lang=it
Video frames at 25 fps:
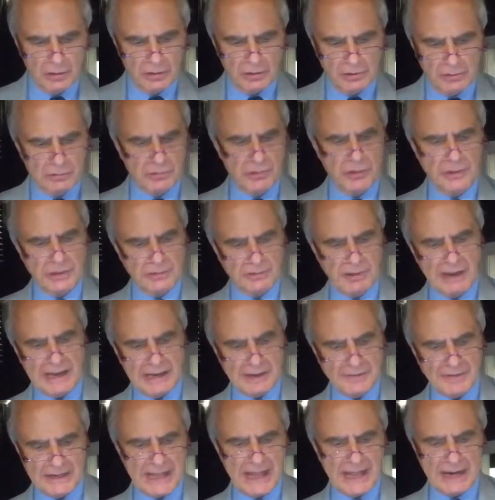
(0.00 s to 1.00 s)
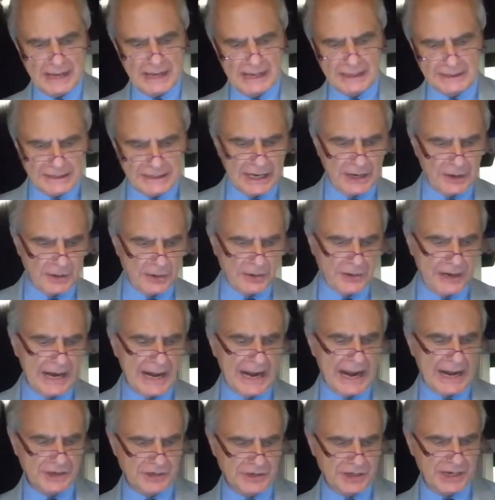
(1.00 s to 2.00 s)
uno di quei cavalieri che tengono la
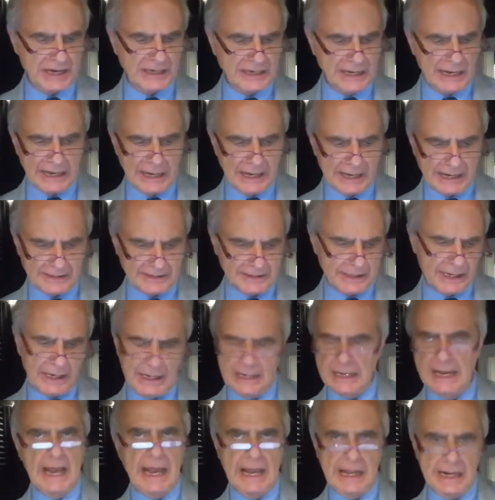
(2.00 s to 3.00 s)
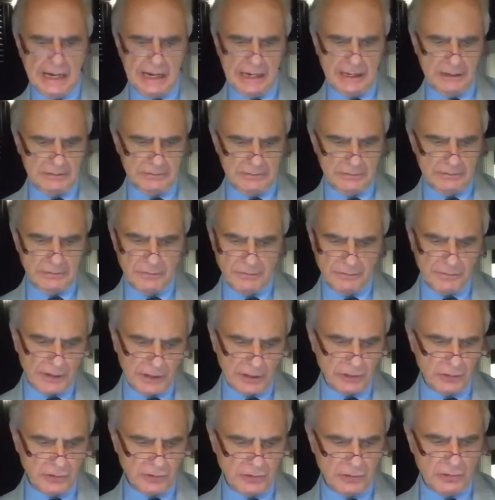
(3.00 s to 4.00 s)
lancia nella rastrelliera, un
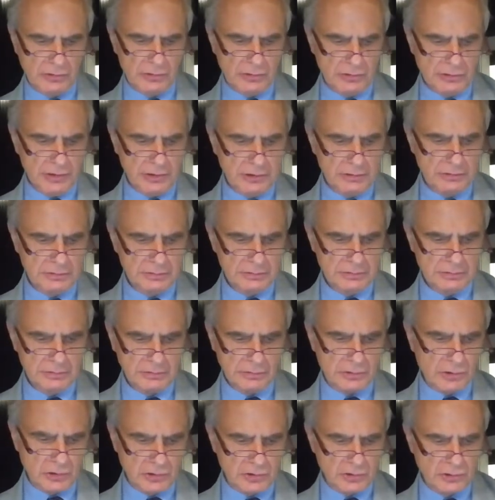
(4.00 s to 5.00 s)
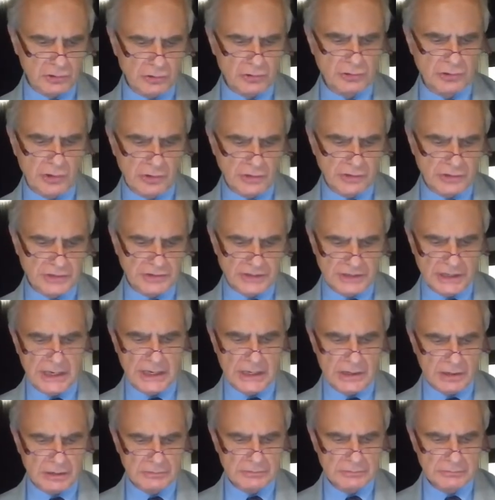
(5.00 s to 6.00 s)
vecchio scudo, un ossuto
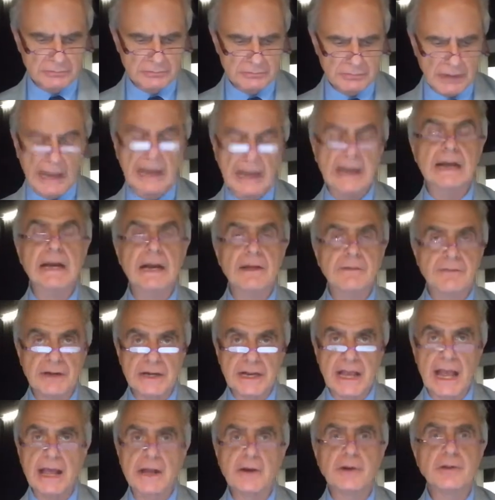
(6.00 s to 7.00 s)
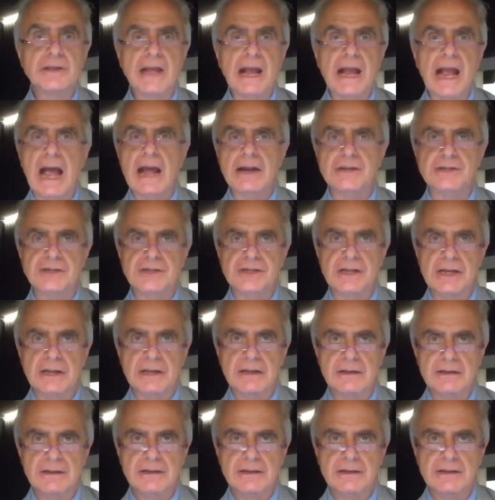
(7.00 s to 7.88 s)
ronzino e il levriero da caccia.